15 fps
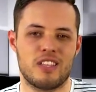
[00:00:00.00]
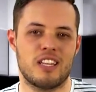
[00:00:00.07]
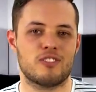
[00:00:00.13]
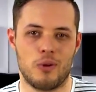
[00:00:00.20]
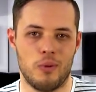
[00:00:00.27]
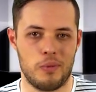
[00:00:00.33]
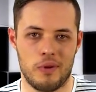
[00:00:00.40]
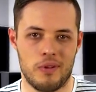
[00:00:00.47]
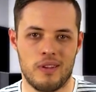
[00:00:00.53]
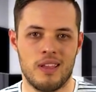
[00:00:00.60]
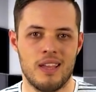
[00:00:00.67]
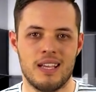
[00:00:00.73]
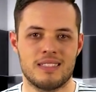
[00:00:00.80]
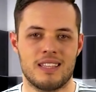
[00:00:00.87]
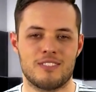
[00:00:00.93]
tiene solución.
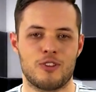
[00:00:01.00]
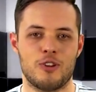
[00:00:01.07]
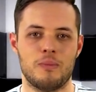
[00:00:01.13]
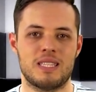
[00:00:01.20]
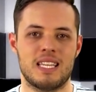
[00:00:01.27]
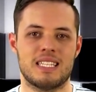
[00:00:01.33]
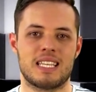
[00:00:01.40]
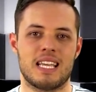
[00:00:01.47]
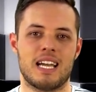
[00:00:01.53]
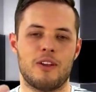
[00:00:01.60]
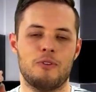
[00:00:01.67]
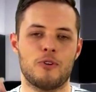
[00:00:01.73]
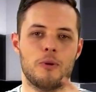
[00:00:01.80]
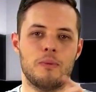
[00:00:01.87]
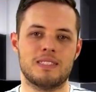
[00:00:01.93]
Tan solo me tenéis que
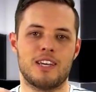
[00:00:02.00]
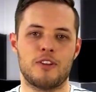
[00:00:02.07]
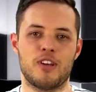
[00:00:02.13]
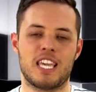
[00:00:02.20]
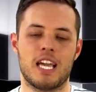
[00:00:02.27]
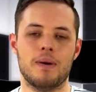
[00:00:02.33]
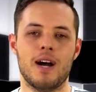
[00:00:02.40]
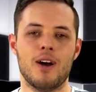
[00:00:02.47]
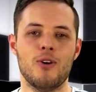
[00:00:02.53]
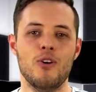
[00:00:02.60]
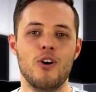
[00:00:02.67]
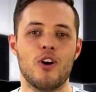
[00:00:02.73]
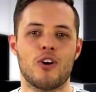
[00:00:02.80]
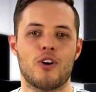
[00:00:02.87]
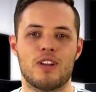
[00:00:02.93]
dejar un comentario aquí
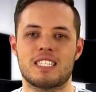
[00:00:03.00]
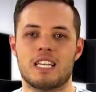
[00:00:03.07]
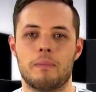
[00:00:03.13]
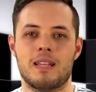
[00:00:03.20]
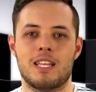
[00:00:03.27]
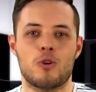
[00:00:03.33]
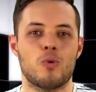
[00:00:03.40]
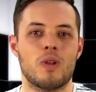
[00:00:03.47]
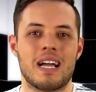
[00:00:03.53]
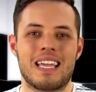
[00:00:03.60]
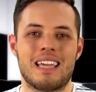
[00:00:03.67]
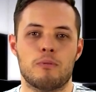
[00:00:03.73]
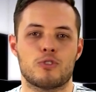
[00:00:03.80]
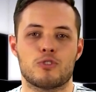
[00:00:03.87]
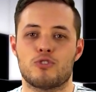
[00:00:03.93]
abajo con esa película
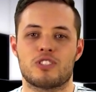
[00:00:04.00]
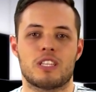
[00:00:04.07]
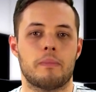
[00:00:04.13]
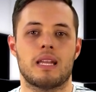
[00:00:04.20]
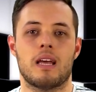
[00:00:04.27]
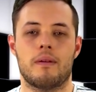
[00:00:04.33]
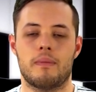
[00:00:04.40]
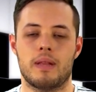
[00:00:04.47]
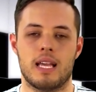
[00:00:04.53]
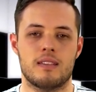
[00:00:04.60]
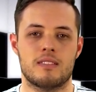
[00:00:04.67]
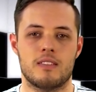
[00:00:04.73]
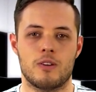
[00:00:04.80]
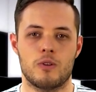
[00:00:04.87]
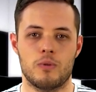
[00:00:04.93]
que vosotros también
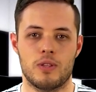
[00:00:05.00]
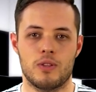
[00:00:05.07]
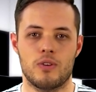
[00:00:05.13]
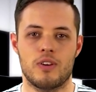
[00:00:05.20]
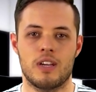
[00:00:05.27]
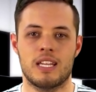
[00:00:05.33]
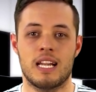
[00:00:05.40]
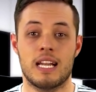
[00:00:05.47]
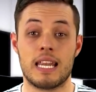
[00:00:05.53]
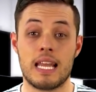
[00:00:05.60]
habríais incluido en el